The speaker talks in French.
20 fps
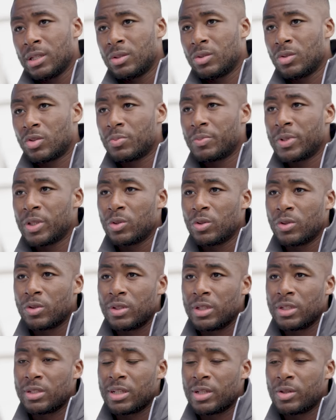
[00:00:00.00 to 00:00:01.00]
Donc maintenant,
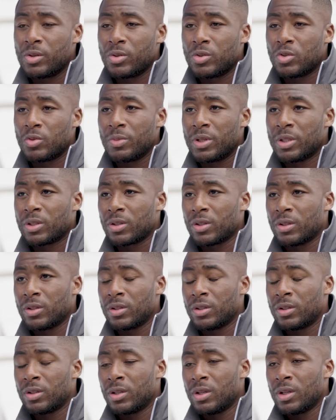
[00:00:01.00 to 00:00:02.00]
on essaye de se mettre,
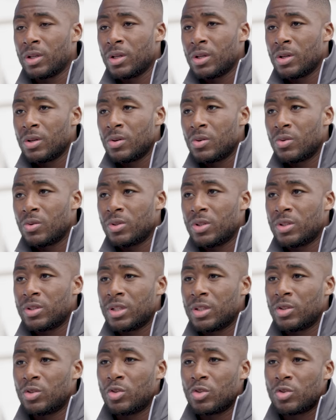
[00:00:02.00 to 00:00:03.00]
euh, on
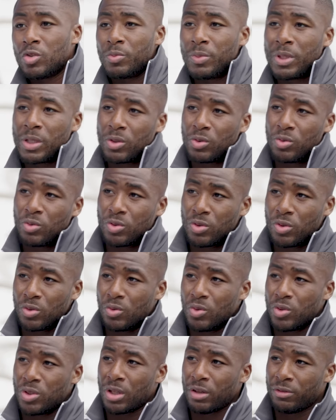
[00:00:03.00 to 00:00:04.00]
essaye de se mettre tous
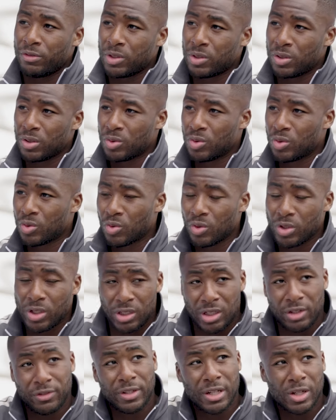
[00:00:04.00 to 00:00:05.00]
au service du
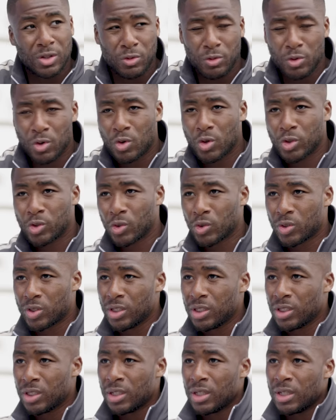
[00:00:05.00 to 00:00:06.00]
collectif. Il y a un nouveau coach
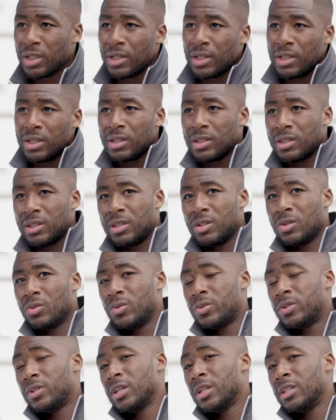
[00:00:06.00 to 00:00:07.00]
aussi qui
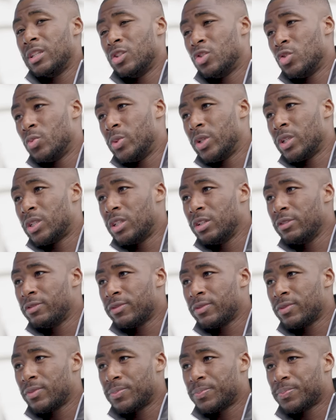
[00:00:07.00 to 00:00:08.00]
aussi a des objectifs.